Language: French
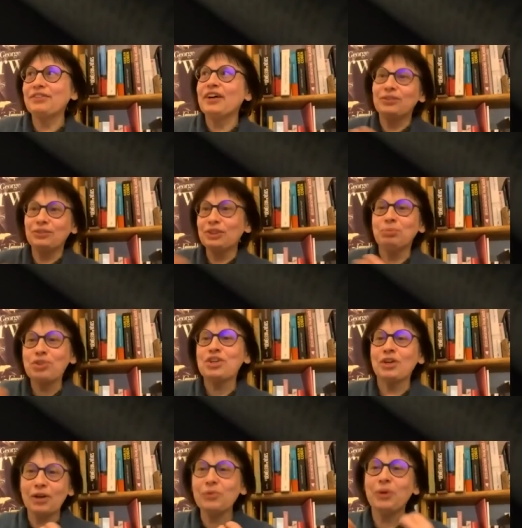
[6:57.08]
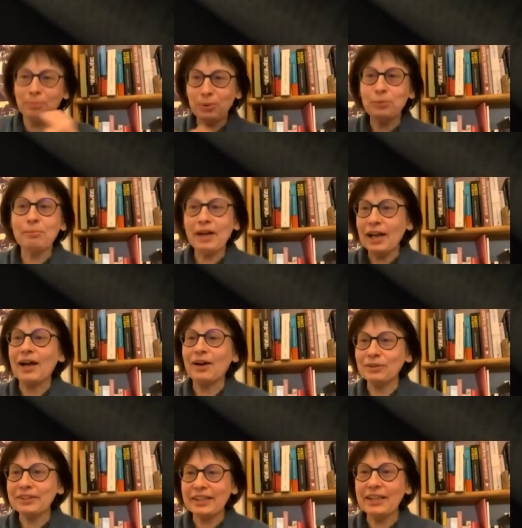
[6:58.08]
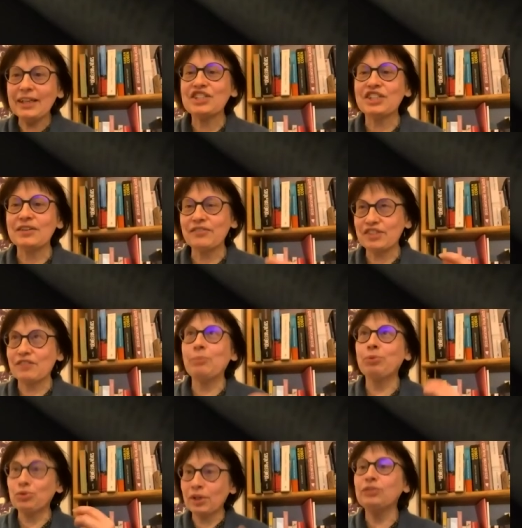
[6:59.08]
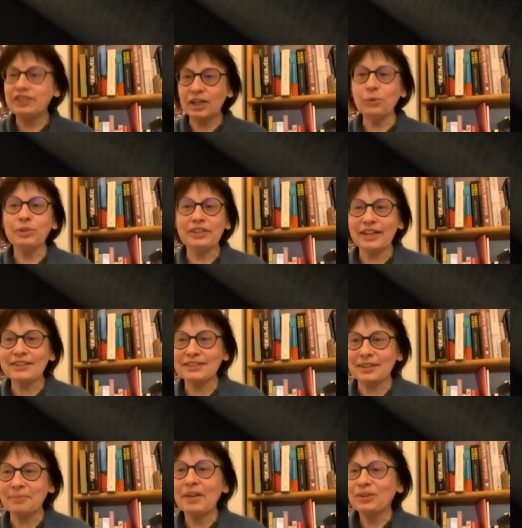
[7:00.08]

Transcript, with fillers: au début, j'ai eu un peu de mal à rentrer et j'avais besoin de dire le texte.